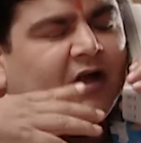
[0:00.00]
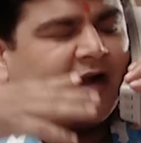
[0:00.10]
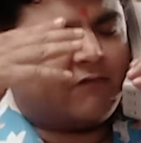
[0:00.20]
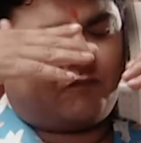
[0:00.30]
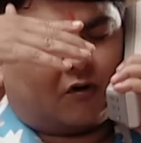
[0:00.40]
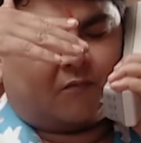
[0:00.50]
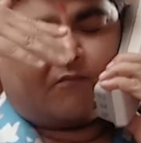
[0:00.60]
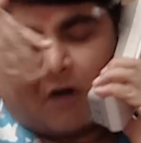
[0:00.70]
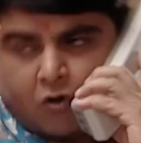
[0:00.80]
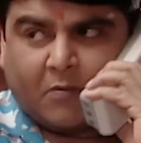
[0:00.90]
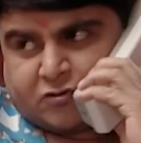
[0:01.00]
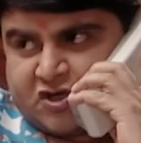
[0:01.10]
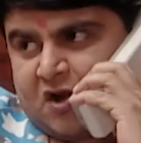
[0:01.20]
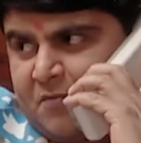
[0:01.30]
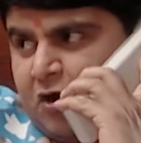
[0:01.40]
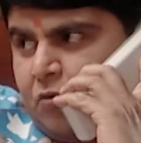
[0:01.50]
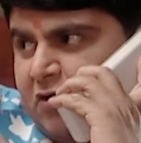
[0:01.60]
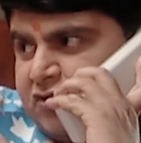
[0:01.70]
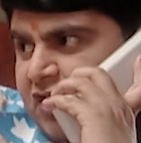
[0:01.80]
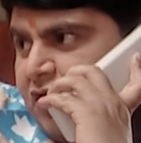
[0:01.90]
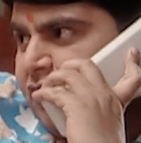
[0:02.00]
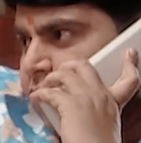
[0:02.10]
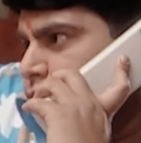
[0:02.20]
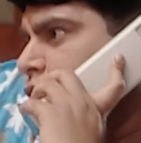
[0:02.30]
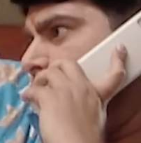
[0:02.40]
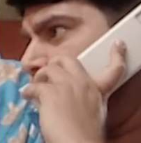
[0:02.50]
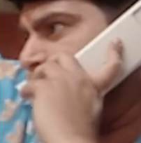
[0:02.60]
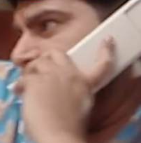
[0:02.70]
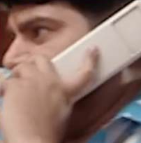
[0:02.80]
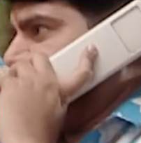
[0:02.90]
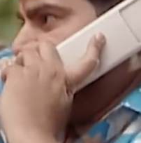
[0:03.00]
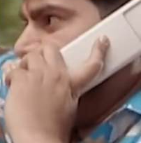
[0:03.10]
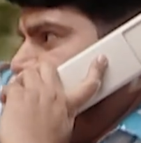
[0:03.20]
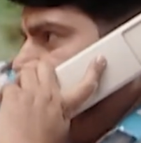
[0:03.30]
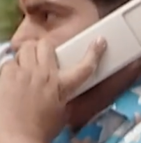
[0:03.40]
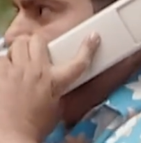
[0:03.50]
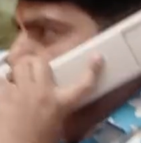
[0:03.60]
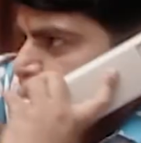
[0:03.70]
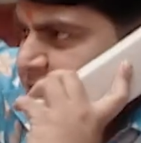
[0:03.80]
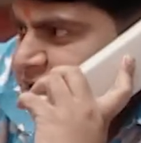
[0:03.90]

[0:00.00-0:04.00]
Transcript: अरे वो मंगू मावसी है ना मंगू मावसी जो उधर रहती है उधर